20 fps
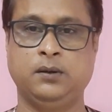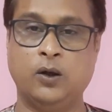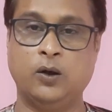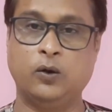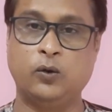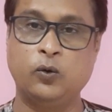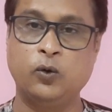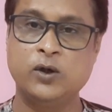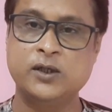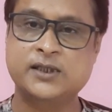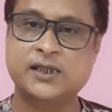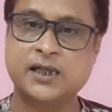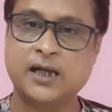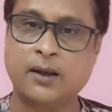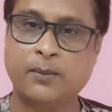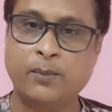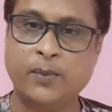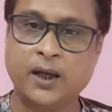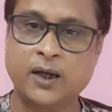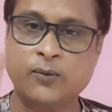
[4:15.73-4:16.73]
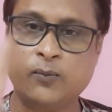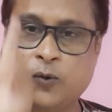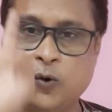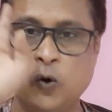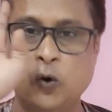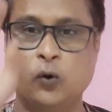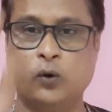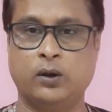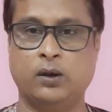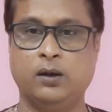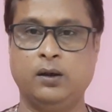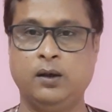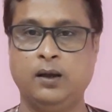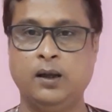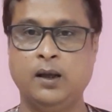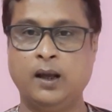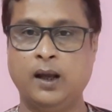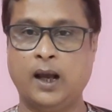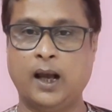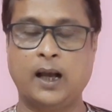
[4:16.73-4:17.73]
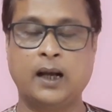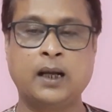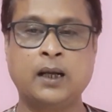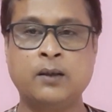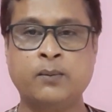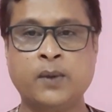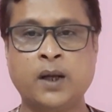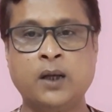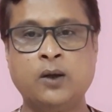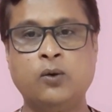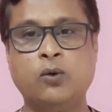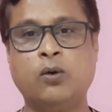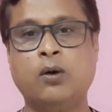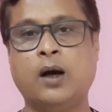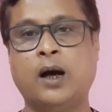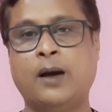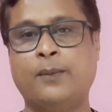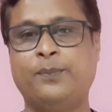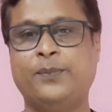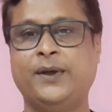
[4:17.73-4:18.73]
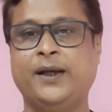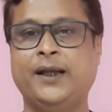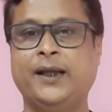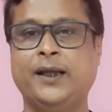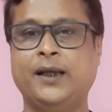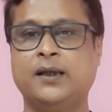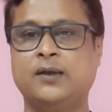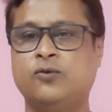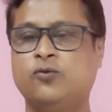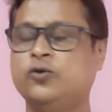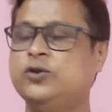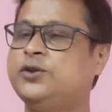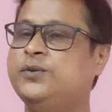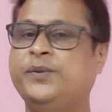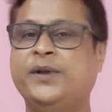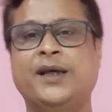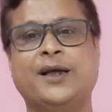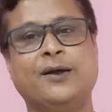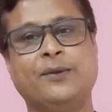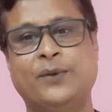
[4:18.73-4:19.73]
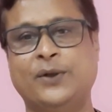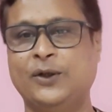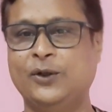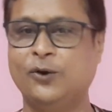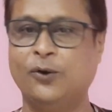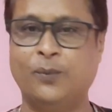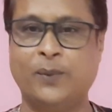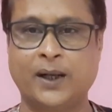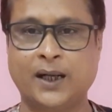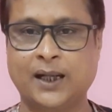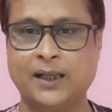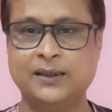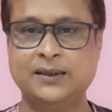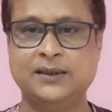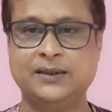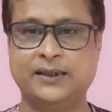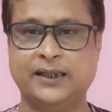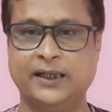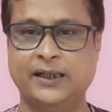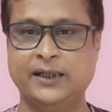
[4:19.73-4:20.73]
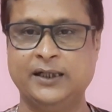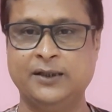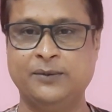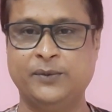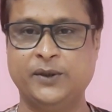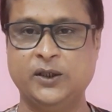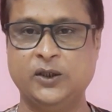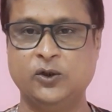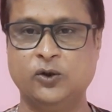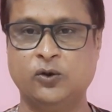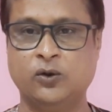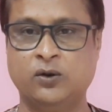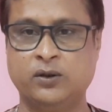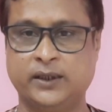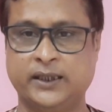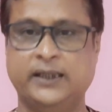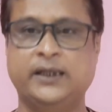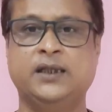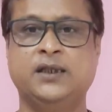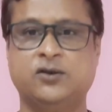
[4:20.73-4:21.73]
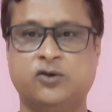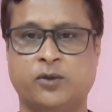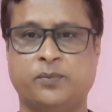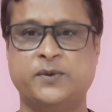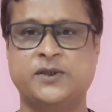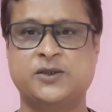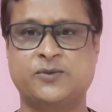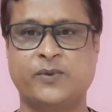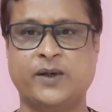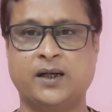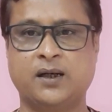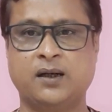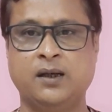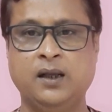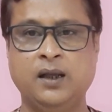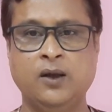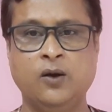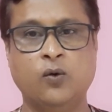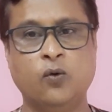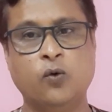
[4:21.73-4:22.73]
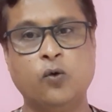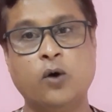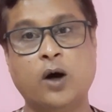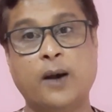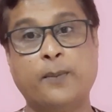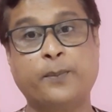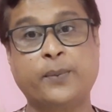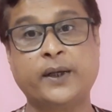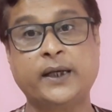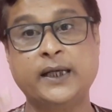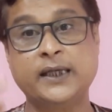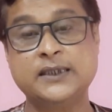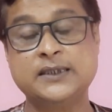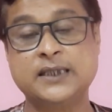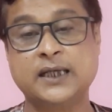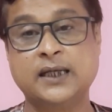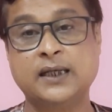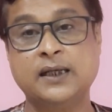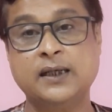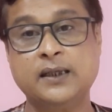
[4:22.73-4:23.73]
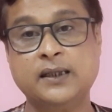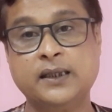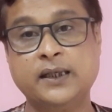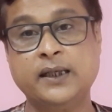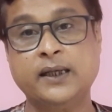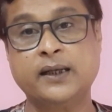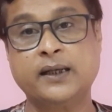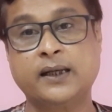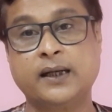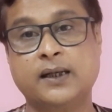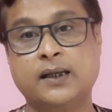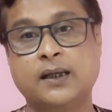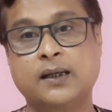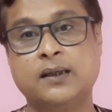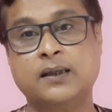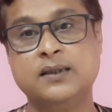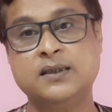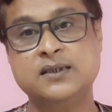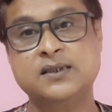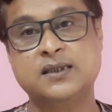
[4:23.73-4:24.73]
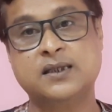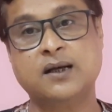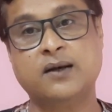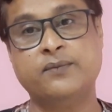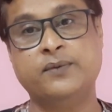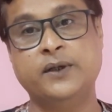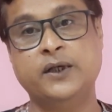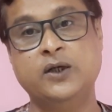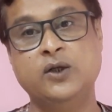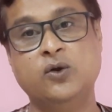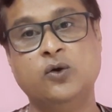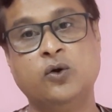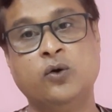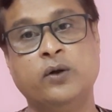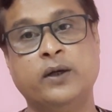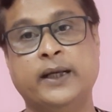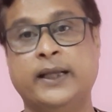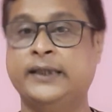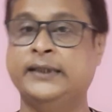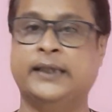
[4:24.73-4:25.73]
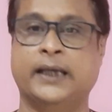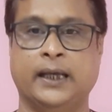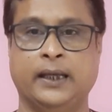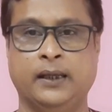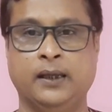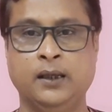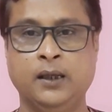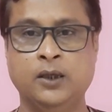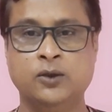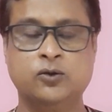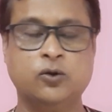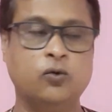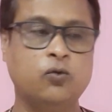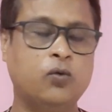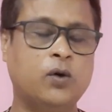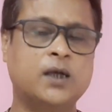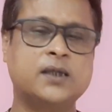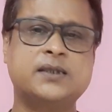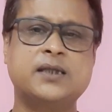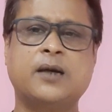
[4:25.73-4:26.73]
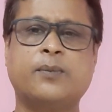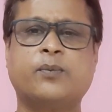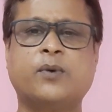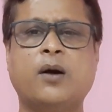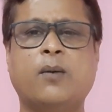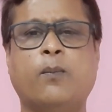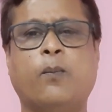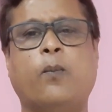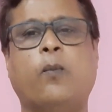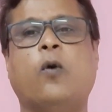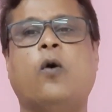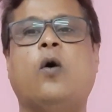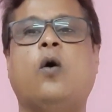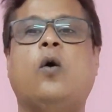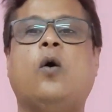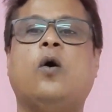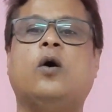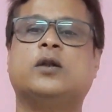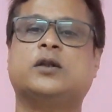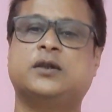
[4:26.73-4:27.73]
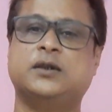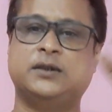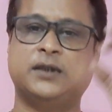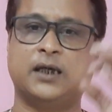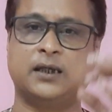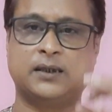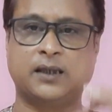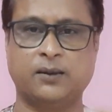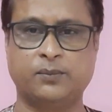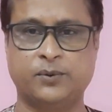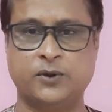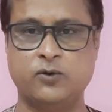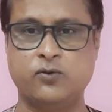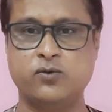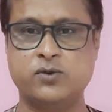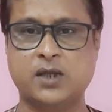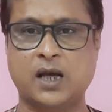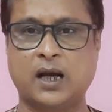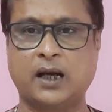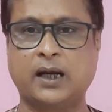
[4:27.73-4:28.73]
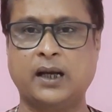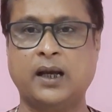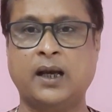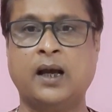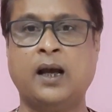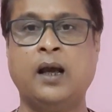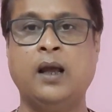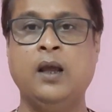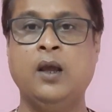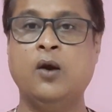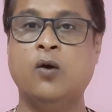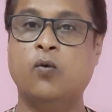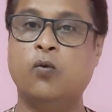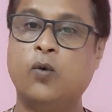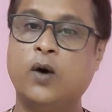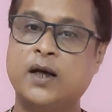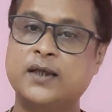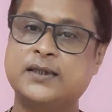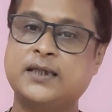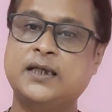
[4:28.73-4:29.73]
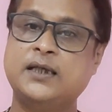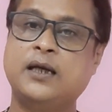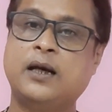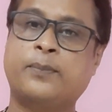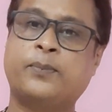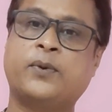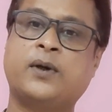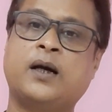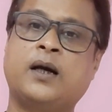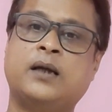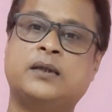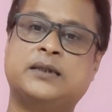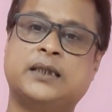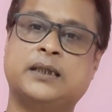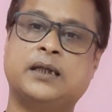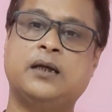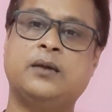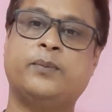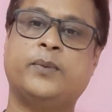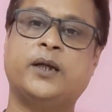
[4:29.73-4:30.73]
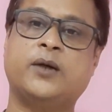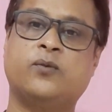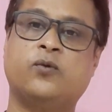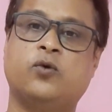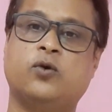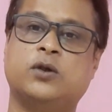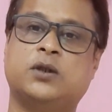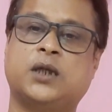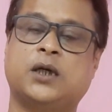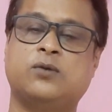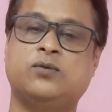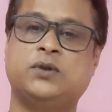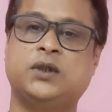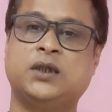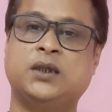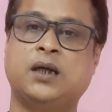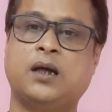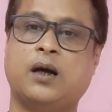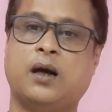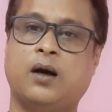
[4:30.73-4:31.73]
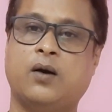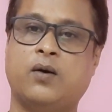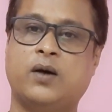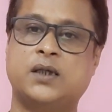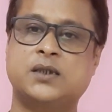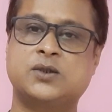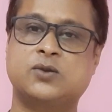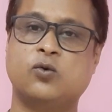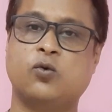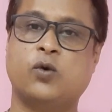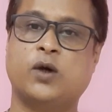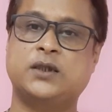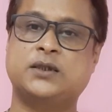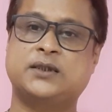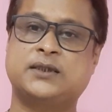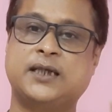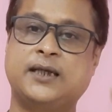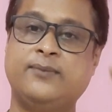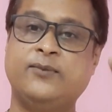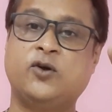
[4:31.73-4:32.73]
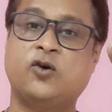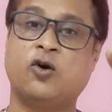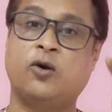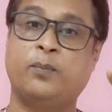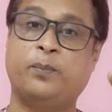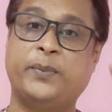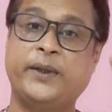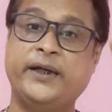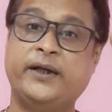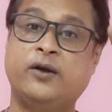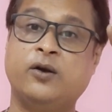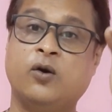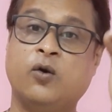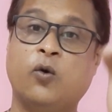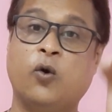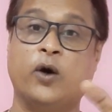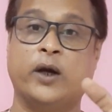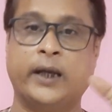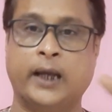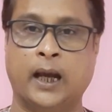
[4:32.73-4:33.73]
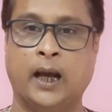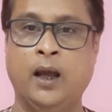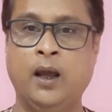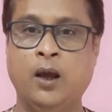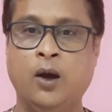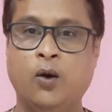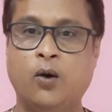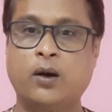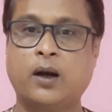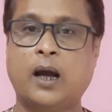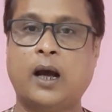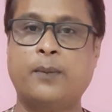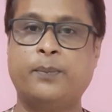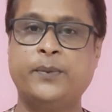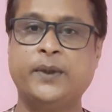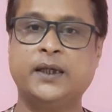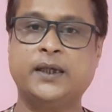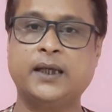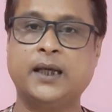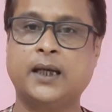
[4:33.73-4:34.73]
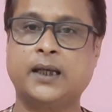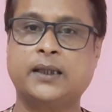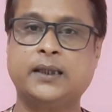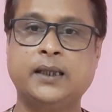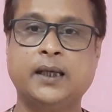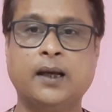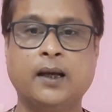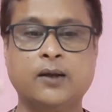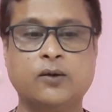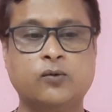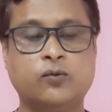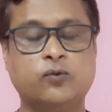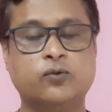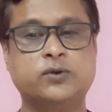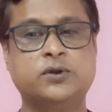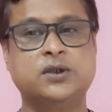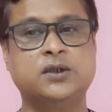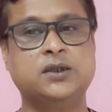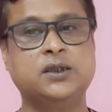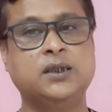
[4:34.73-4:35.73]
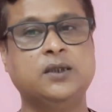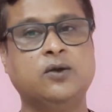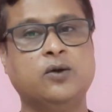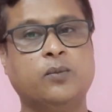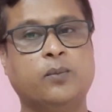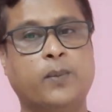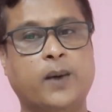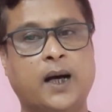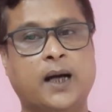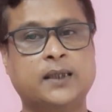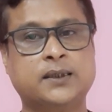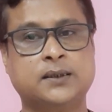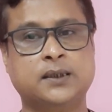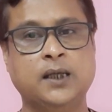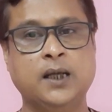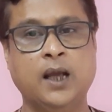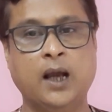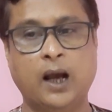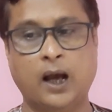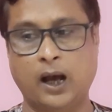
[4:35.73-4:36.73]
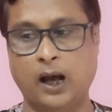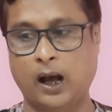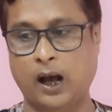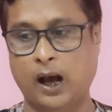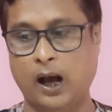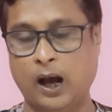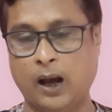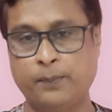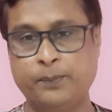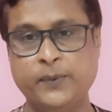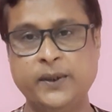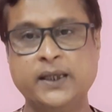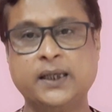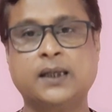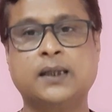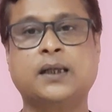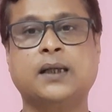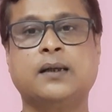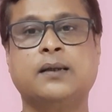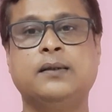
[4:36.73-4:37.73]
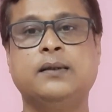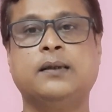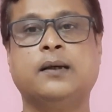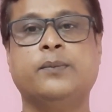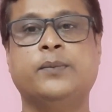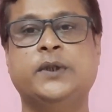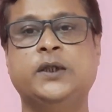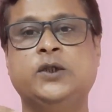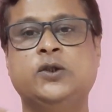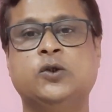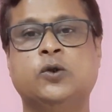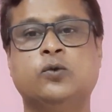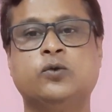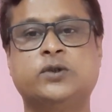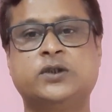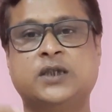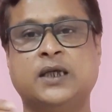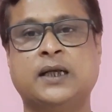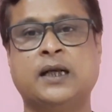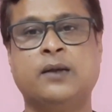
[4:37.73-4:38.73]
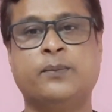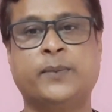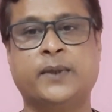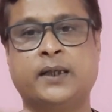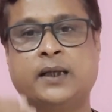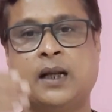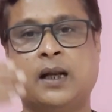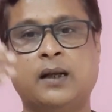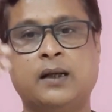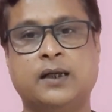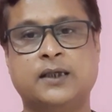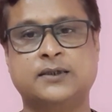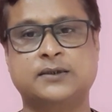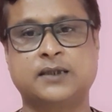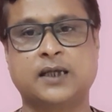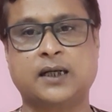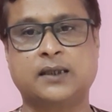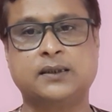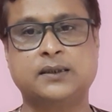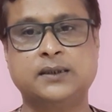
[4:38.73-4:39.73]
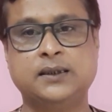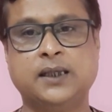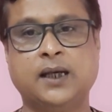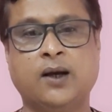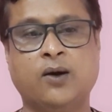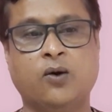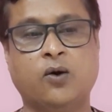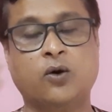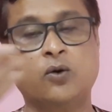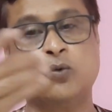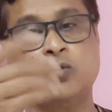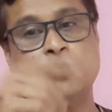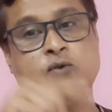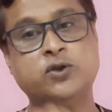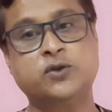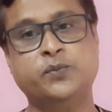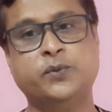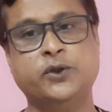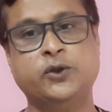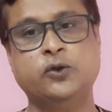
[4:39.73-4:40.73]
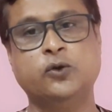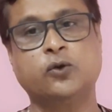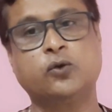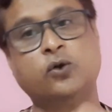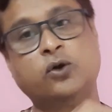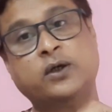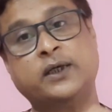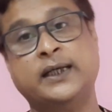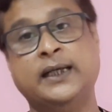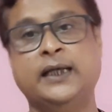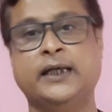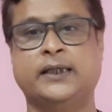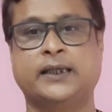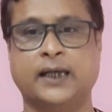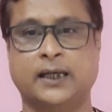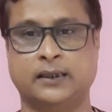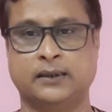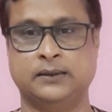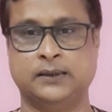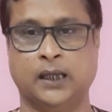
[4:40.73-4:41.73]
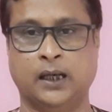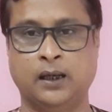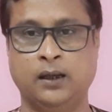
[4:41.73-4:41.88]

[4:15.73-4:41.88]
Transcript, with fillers: रूल्स नंबर फोर अगर मान लो आपने कुछ भी एक वीडियो बना दी ट्रेंडिंग वीडियो ट्रेंडिंग टॉपिक्स पर वो आपके चैनल के कैटेगरीज का वीडियो नहीं है तो वहाँ से आपका बहुत ज़्यादा व्यूज़ आ गया वहाँ से ही आपका चैनल पर 4000 थाउजेंड आवर्स वॉच टाइम कंप्लीट हो गया और आपने क्या किया कुछ दिनों बाद अपने कैटेगरी का वीडियो उस चैनल पर डालना स्टार्ट किया और उस वीडियो को डिलीट कर दिया